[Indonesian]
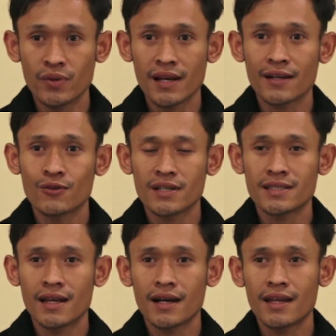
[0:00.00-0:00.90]
perilaku
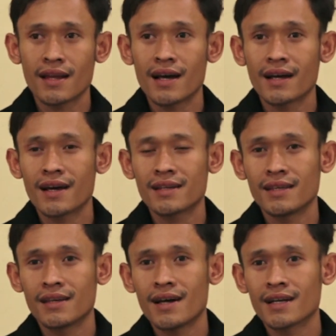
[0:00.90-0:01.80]
masyarakat agar
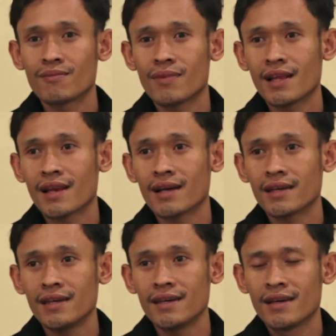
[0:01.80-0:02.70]
tidak kembali
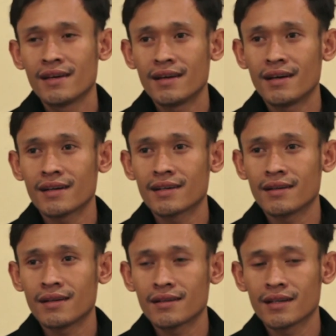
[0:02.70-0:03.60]
lagi uh,
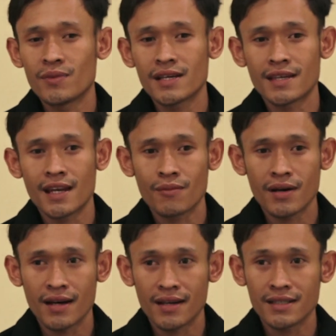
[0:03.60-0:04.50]
ke kebiasaan
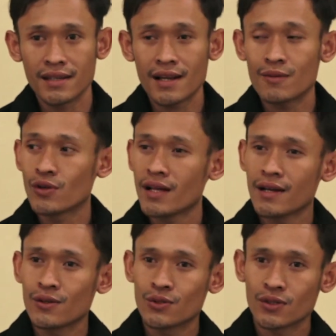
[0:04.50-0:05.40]
lama. Jadi alhamdulillah
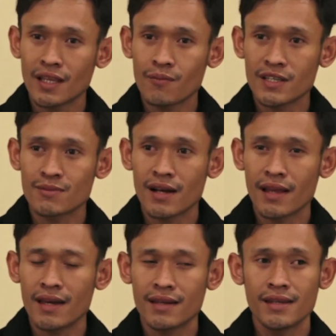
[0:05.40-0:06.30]
kalau untuk TPS
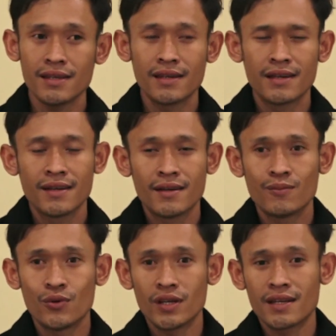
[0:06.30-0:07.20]
Maler ini
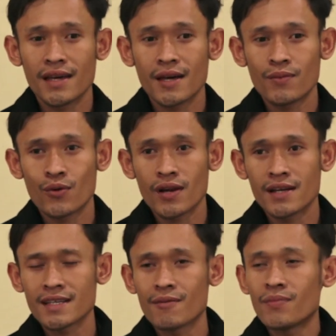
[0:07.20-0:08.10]
budidaya pengolahan
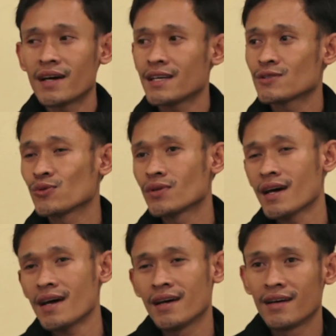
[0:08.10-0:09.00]
sampahnya
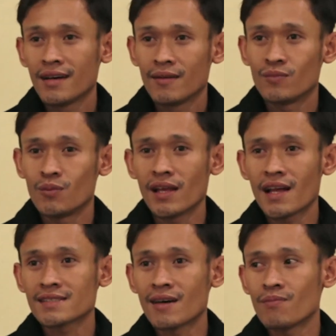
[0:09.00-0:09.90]
sudah memilah
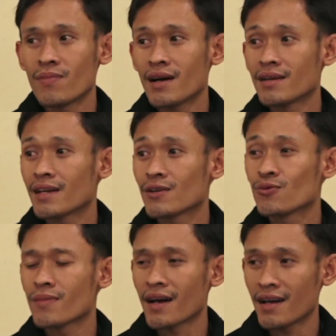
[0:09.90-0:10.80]
sampah dari
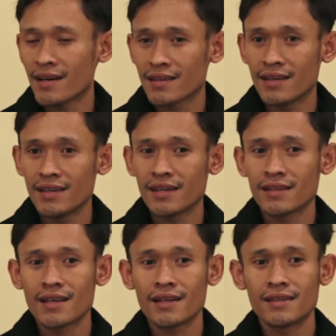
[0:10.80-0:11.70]
rumah. Jadi
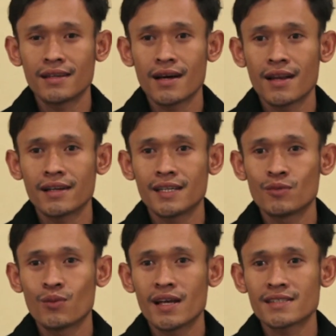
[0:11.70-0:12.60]
kita tidak lagi
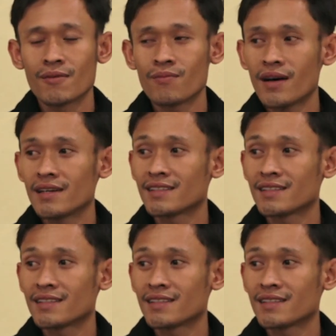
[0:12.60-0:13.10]
memilah sampah di